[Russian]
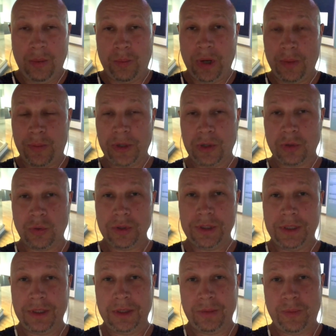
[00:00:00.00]
по
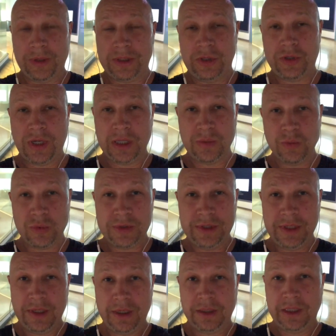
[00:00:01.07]
природе, посещать
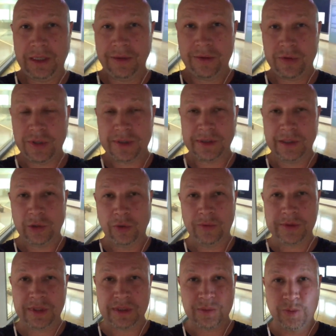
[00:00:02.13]
музеи, да и вообще
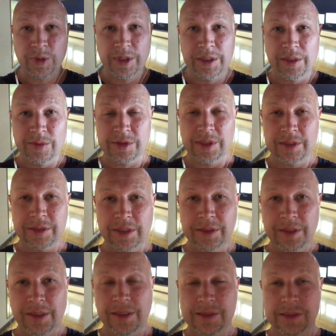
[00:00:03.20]
знакомиться с бытом, с
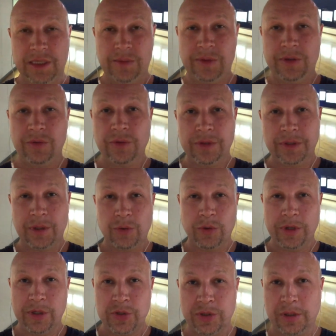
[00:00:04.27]
национальностями. Вот такой
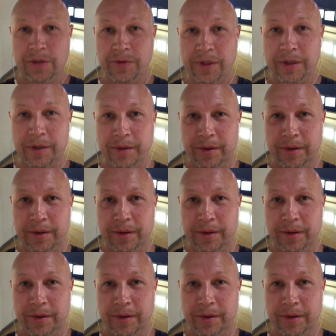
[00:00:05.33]
я человек.